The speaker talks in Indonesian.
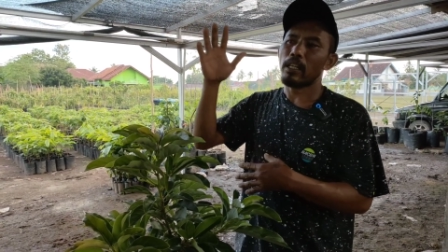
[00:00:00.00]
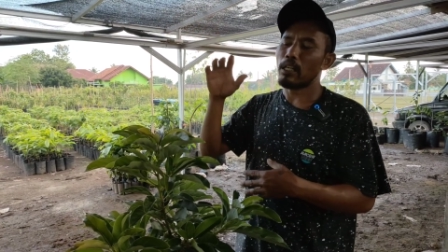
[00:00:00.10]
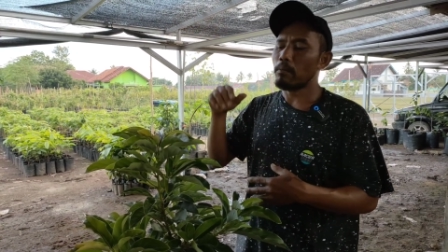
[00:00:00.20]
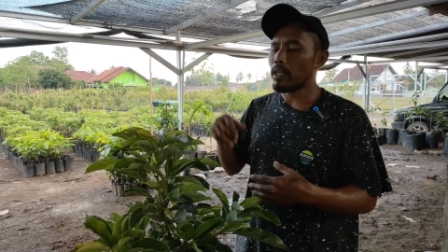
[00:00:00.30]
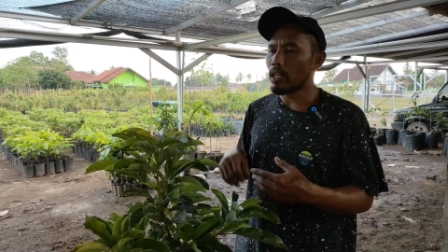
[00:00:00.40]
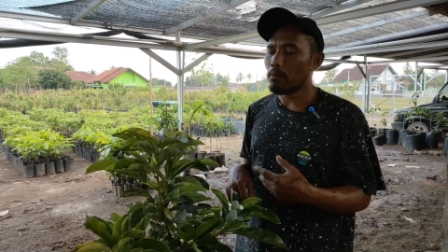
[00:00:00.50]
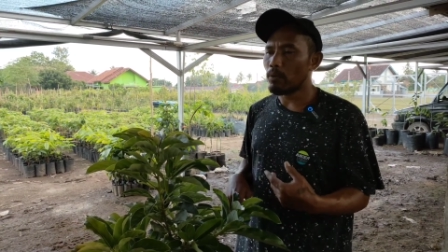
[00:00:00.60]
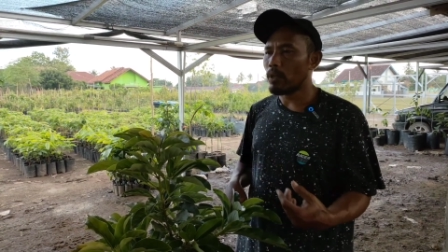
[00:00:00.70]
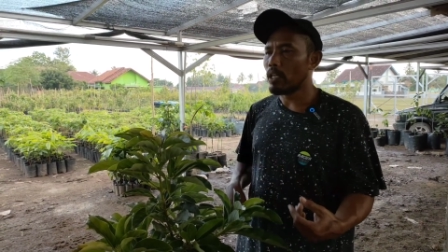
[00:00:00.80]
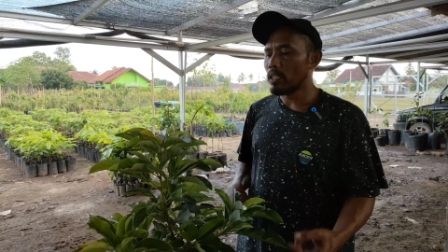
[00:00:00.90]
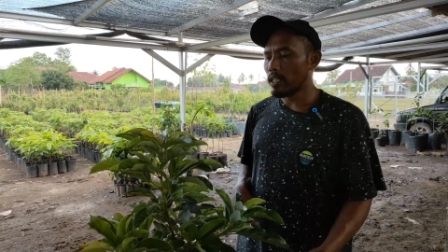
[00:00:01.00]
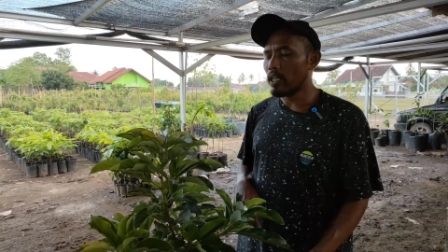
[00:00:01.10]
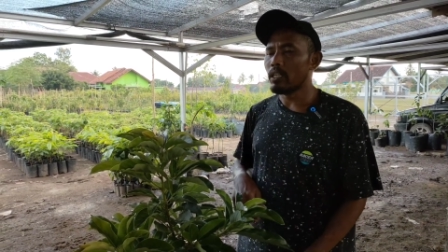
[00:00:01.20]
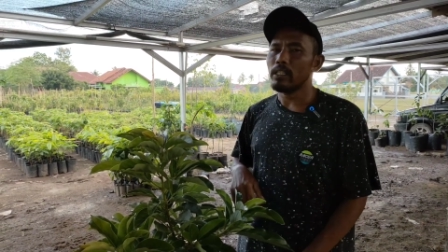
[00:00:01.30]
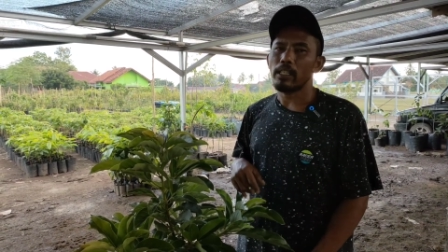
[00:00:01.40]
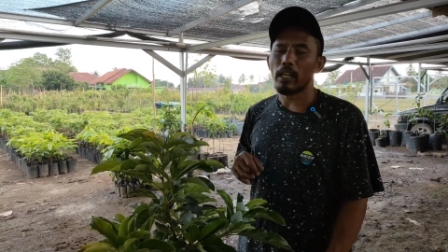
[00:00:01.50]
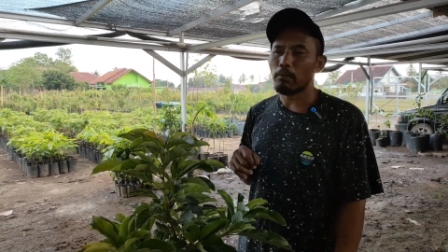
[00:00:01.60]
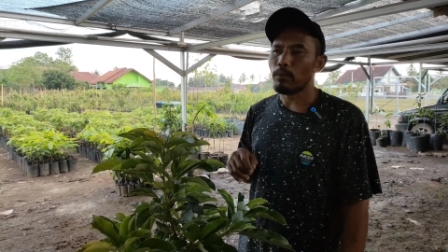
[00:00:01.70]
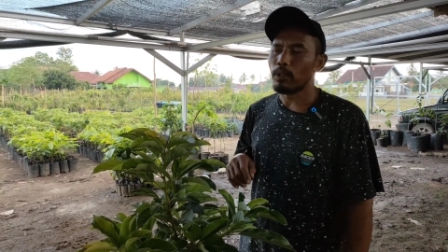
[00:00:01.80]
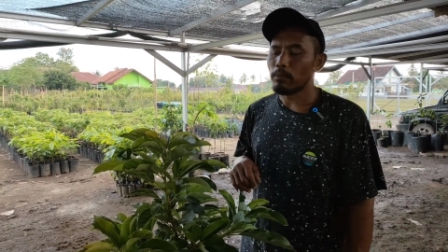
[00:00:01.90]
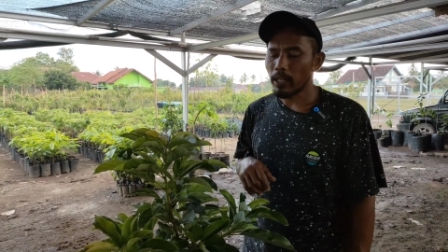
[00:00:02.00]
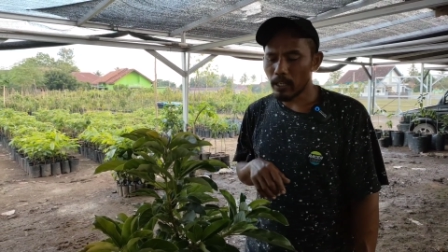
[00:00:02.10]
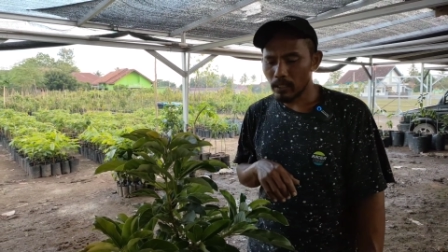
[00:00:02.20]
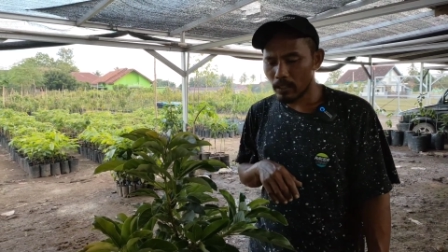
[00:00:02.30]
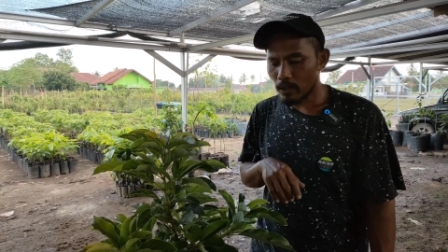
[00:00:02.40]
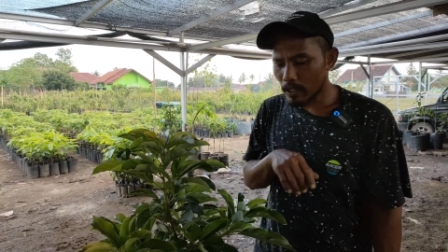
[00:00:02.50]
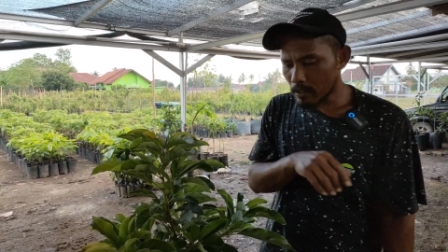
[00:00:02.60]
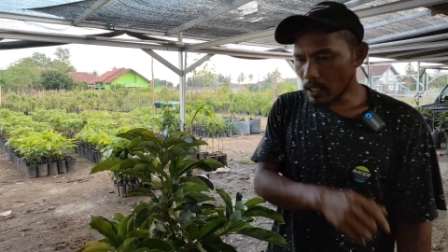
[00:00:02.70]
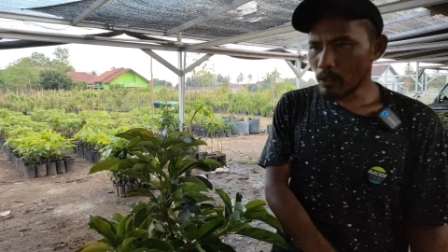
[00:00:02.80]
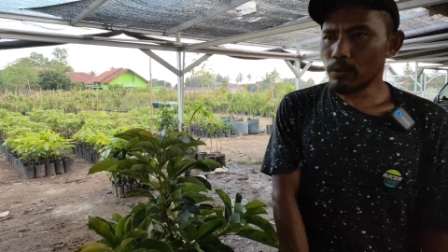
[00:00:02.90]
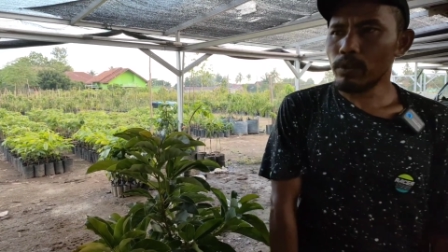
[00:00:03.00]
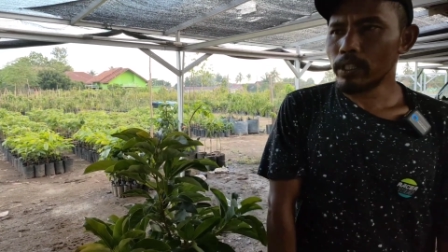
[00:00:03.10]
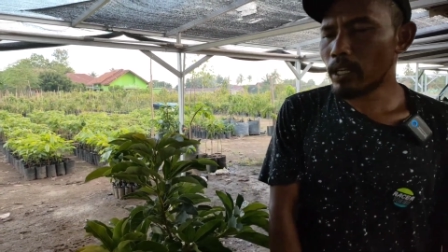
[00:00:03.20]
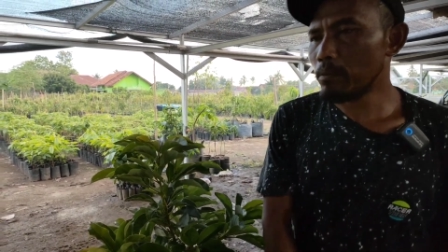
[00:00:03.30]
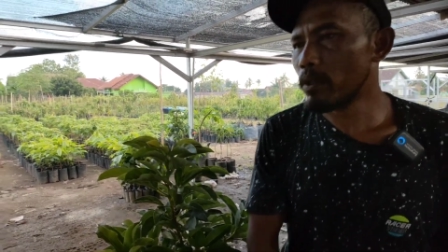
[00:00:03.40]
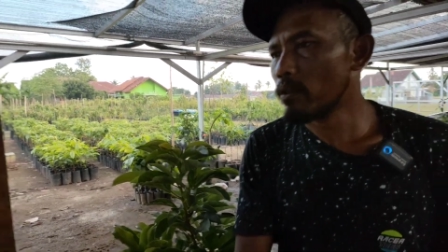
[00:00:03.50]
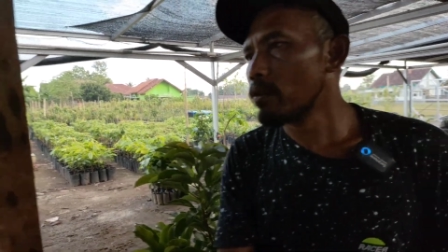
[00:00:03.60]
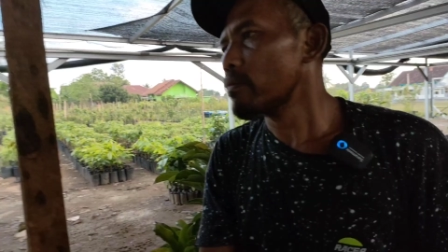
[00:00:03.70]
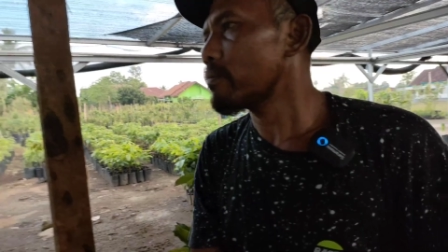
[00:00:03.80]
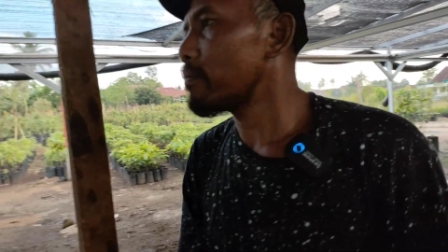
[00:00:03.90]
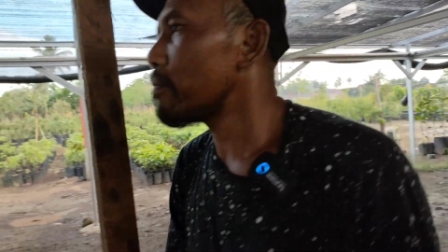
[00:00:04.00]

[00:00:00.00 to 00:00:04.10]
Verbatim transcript: tanaman alpokat yang di dalam polybag Oke saudaraku saya ambil dulu